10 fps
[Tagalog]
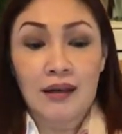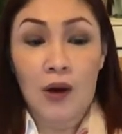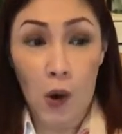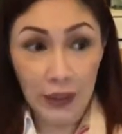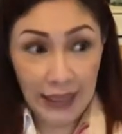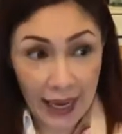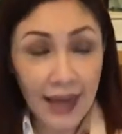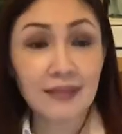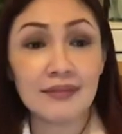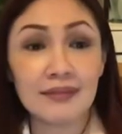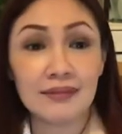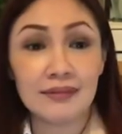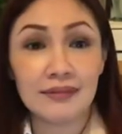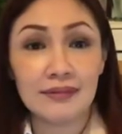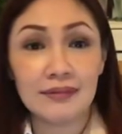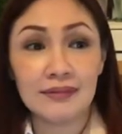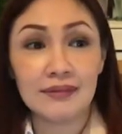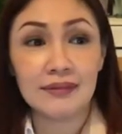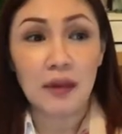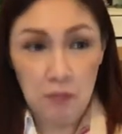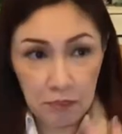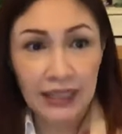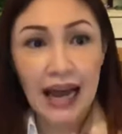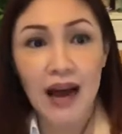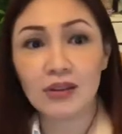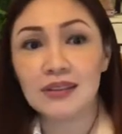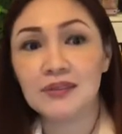Hold it. Breathe out.